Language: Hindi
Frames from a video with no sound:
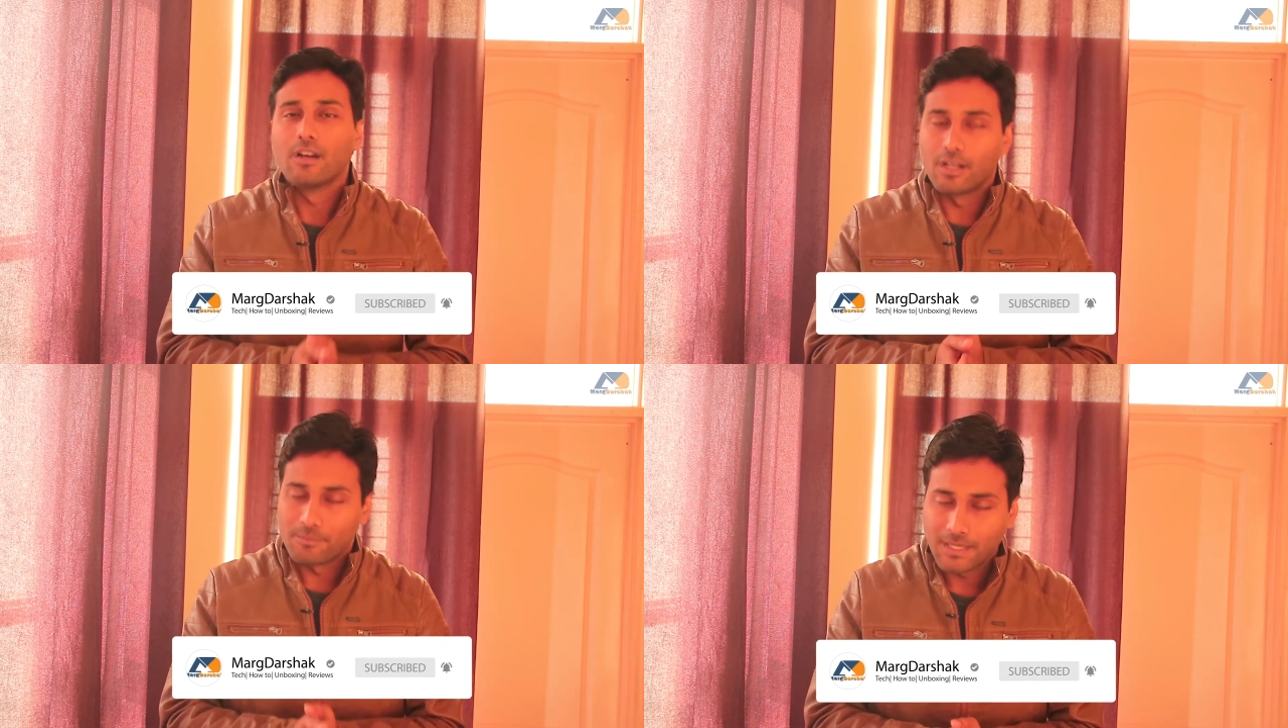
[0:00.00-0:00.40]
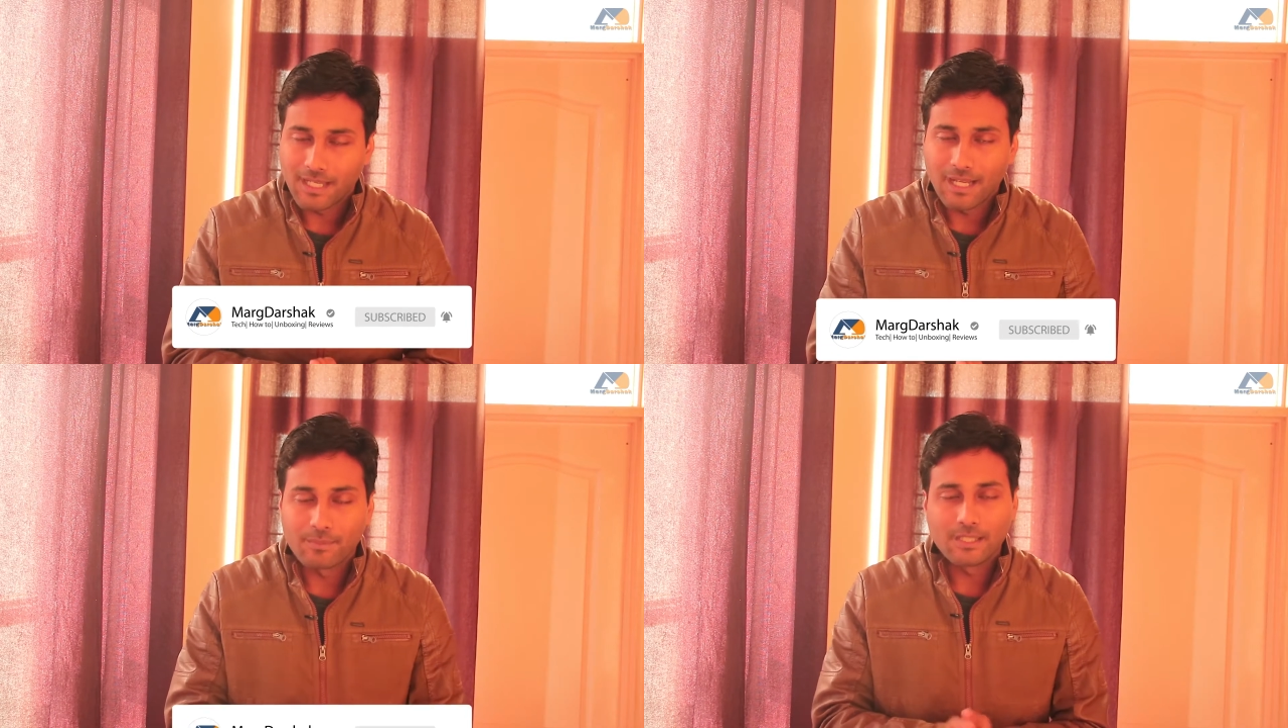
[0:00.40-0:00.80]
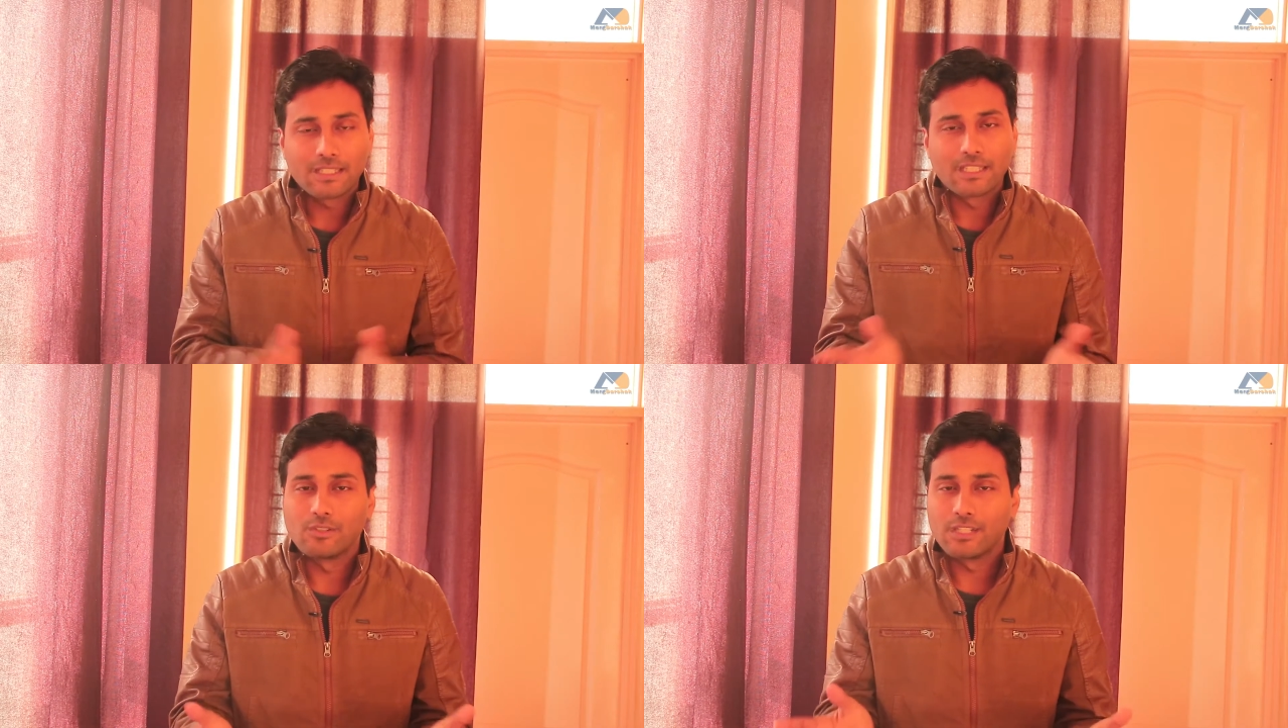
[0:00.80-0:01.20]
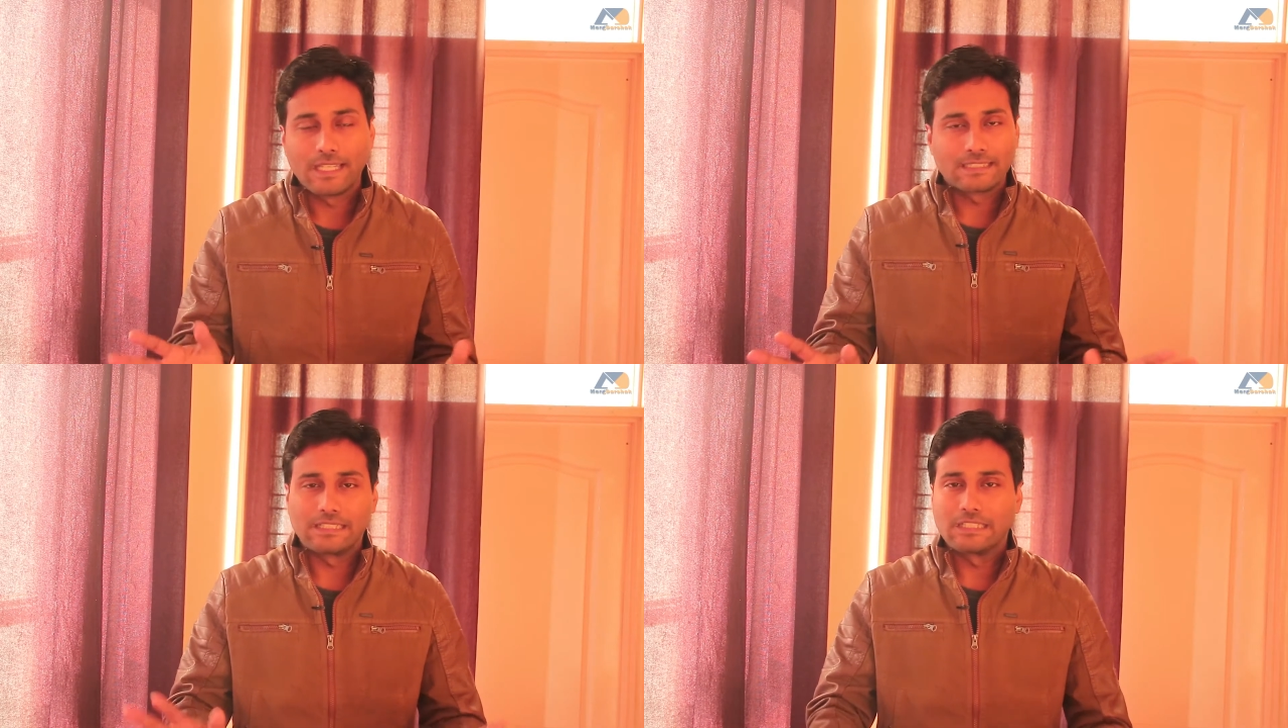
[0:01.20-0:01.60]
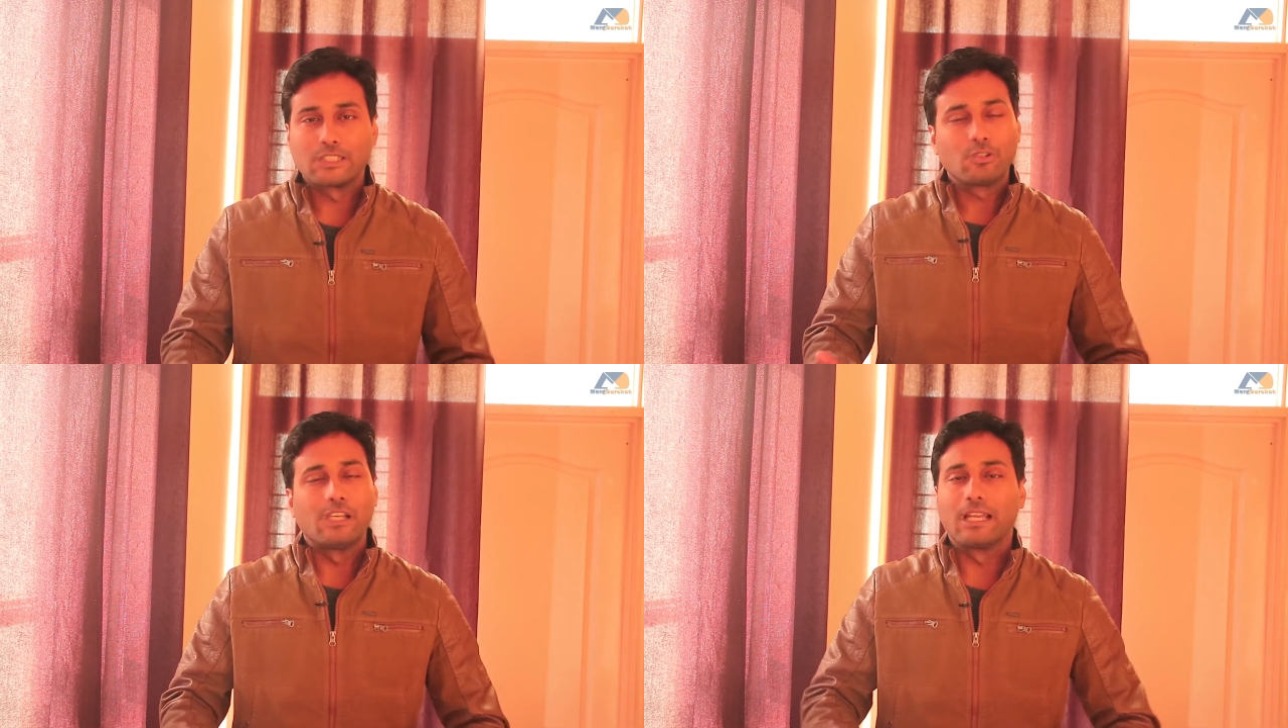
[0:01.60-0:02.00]
और मैं आपके लिए रेगुलरली ऐसी
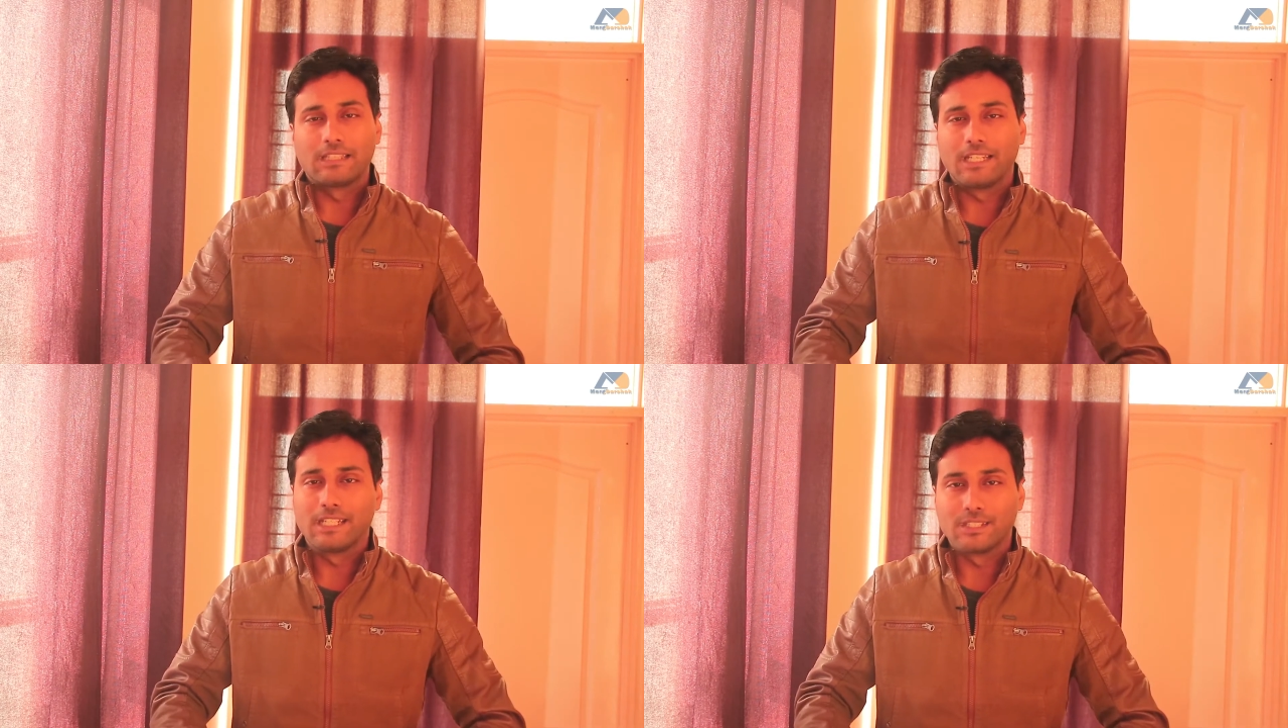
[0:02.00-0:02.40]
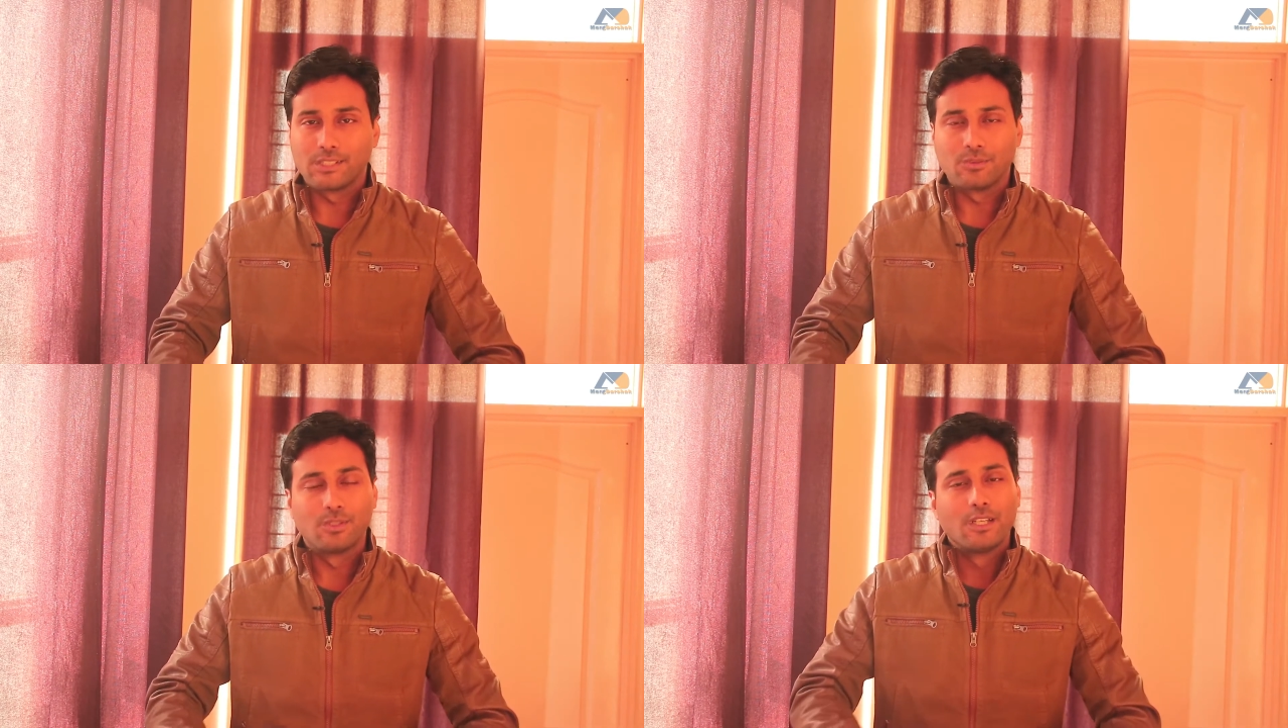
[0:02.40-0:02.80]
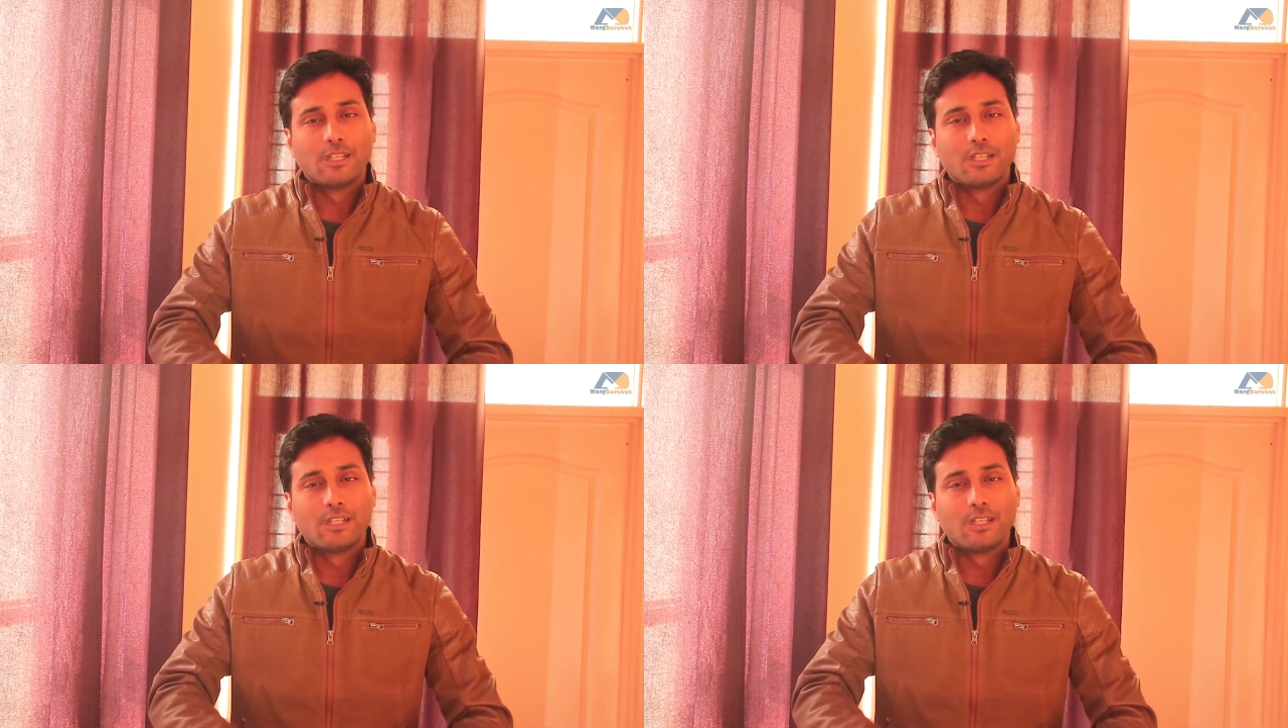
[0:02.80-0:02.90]
कंटेंट तो लाता ही रहता हूँ